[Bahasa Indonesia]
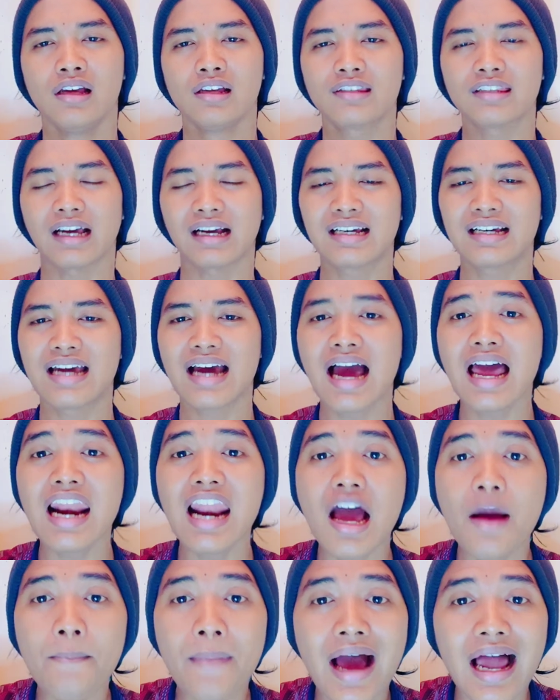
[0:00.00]

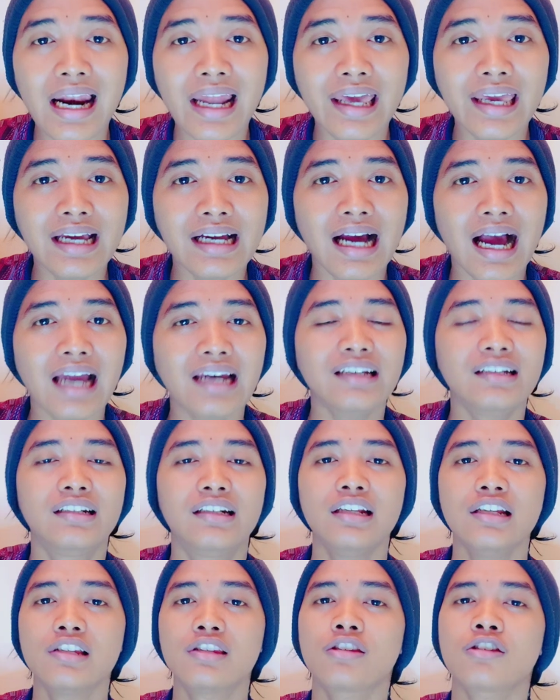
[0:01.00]
Segala malaikat
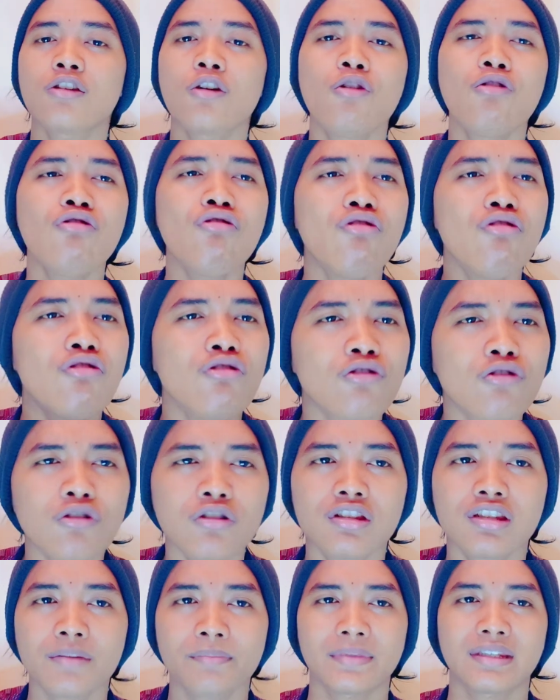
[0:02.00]
di
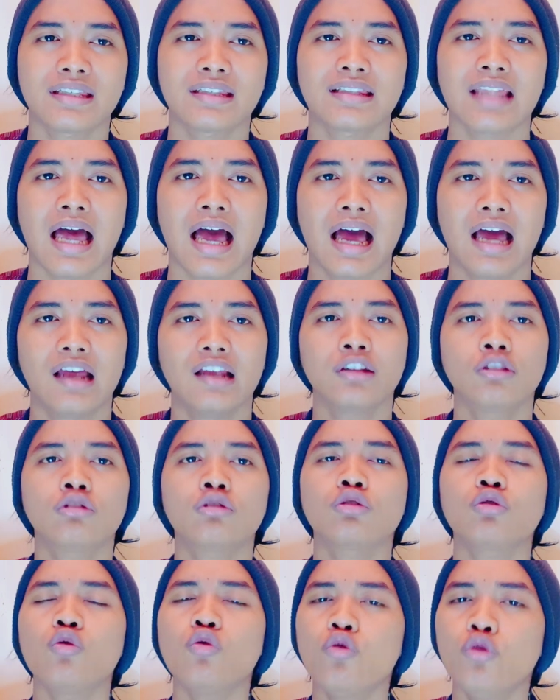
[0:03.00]
seluruh semesta
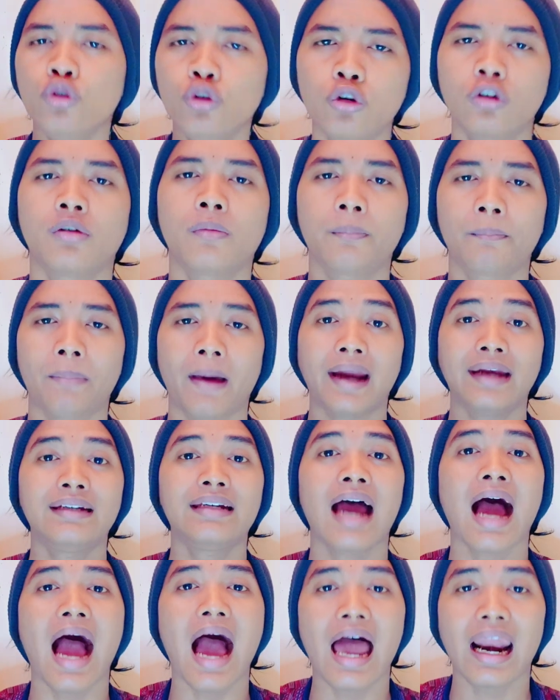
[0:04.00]
tunduk
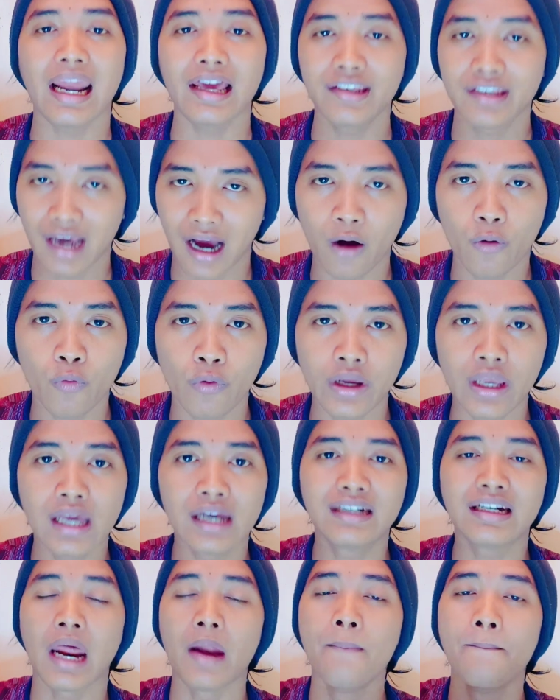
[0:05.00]
pada Allah Yahweh
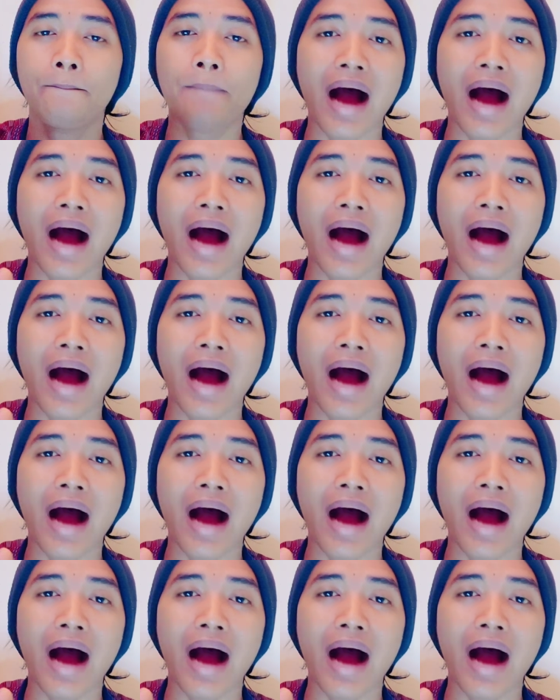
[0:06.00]
dan